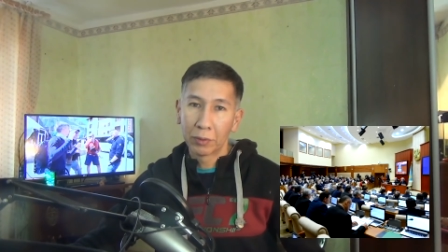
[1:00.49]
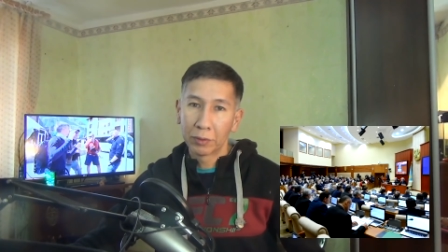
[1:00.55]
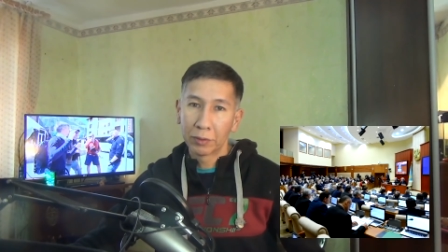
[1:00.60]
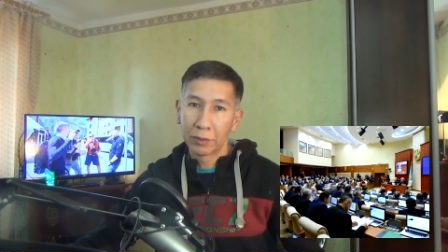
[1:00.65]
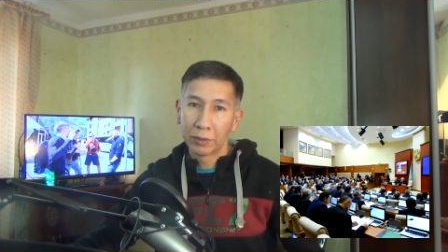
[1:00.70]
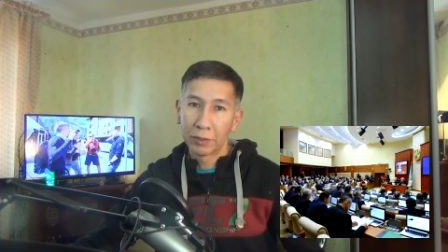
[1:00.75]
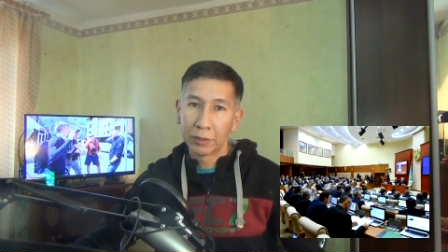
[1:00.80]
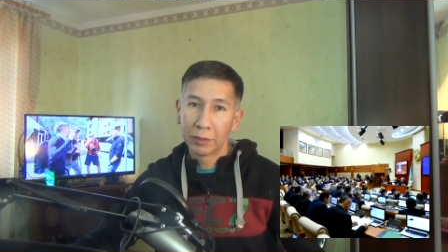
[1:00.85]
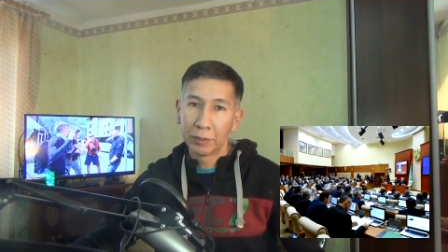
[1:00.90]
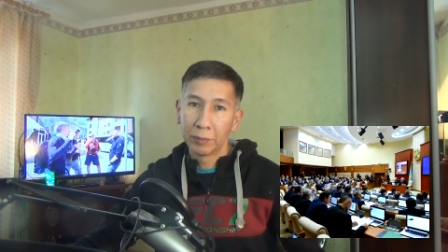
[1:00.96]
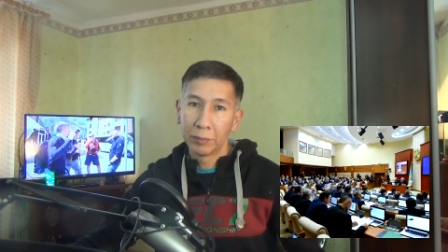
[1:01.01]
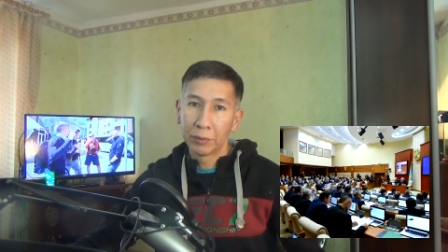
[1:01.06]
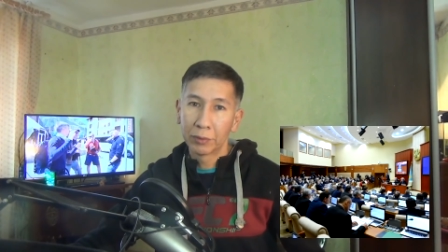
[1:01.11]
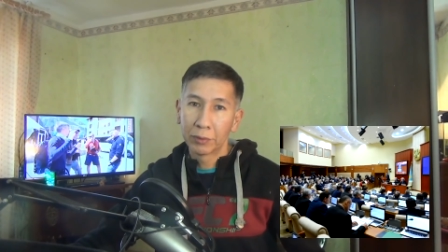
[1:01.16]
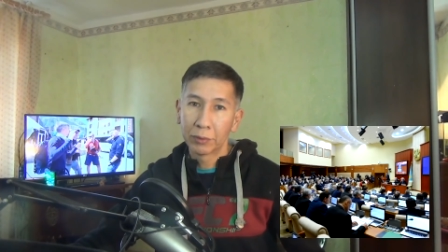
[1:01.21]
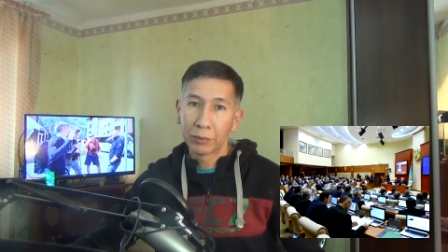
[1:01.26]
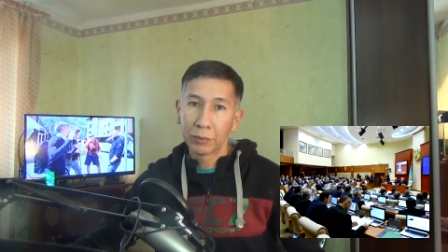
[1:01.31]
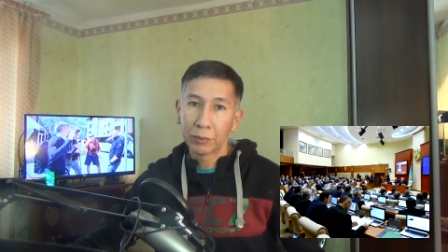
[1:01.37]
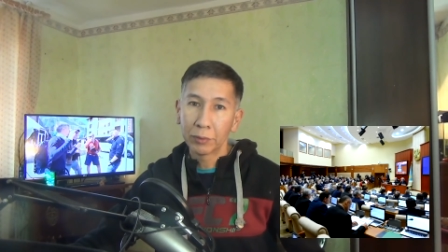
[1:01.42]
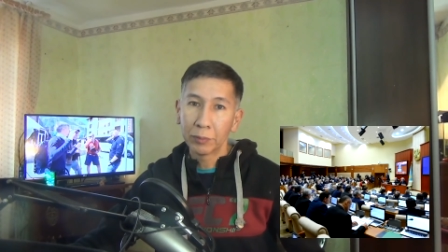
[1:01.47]

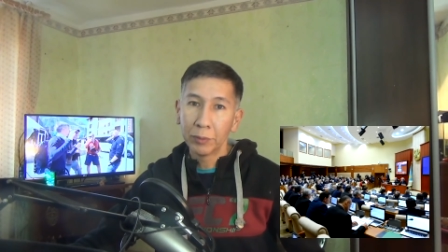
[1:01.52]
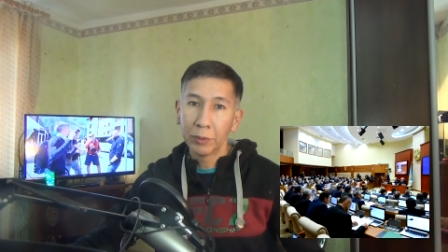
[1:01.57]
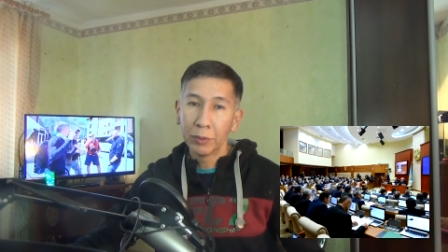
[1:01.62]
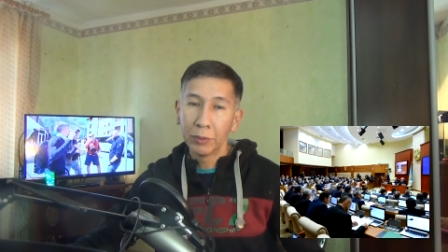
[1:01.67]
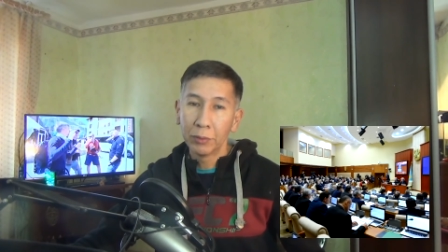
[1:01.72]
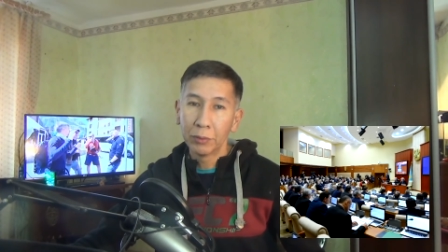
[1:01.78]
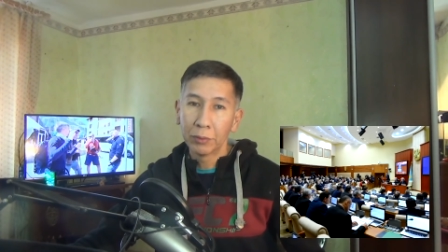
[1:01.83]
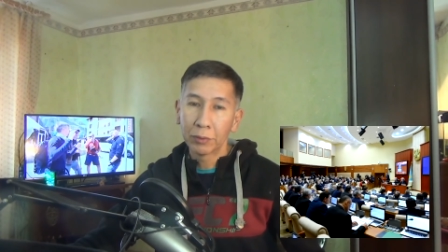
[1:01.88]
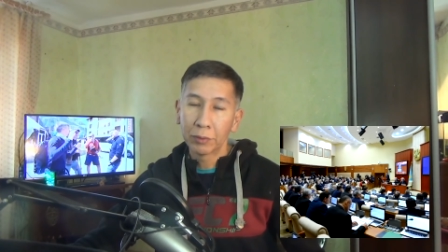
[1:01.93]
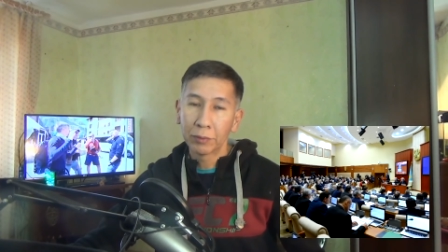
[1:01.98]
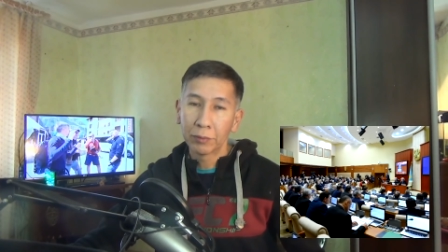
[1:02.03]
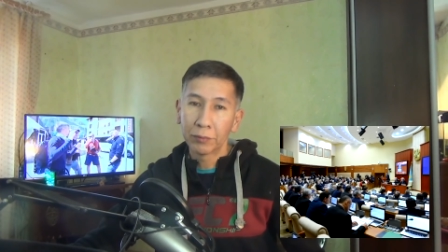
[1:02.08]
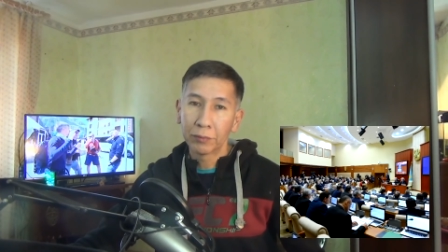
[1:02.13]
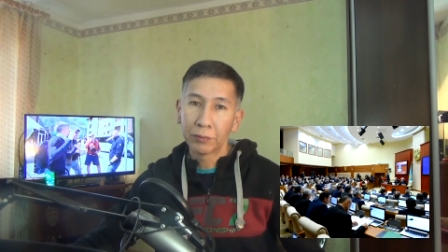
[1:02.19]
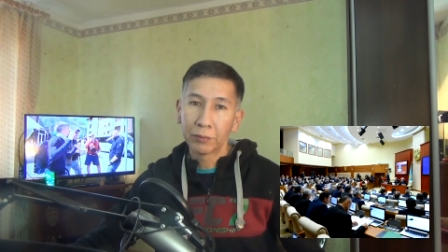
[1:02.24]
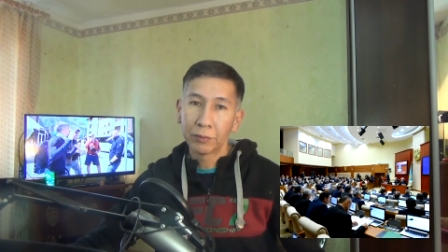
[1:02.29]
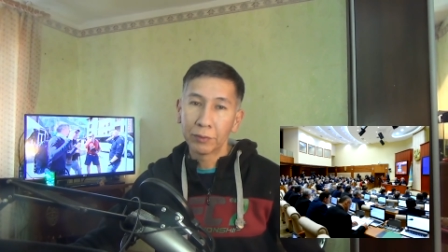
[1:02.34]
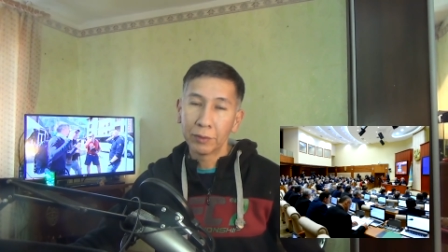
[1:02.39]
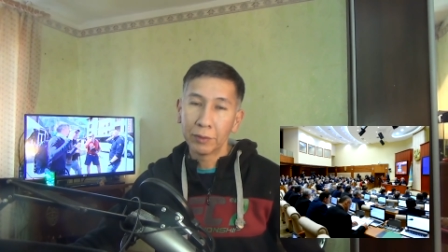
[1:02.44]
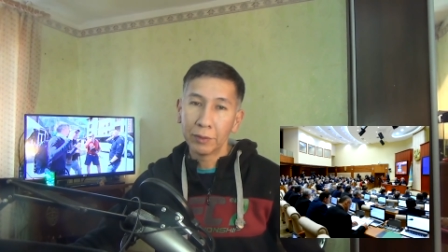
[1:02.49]
700
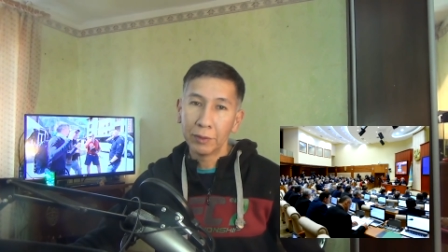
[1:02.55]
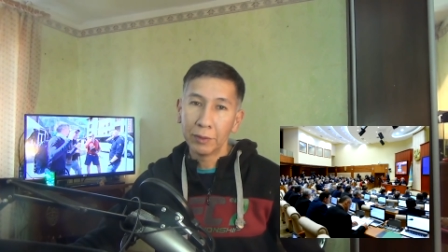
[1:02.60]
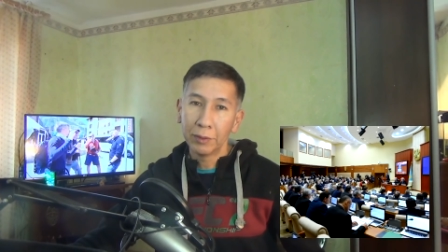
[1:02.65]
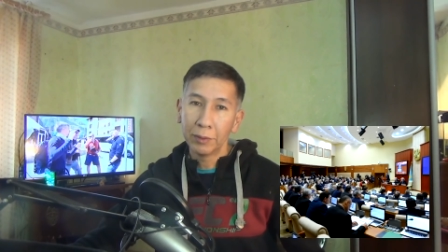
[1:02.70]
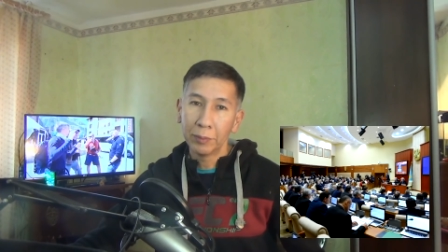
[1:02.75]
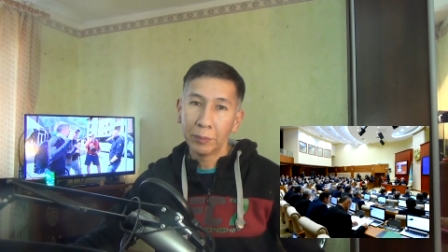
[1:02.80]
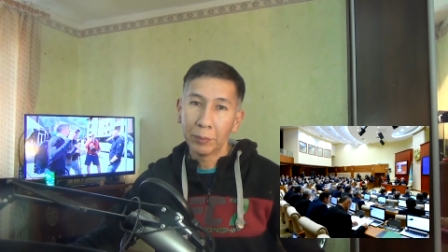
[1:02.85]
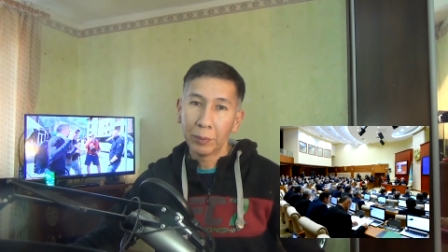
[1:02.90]
миллионов и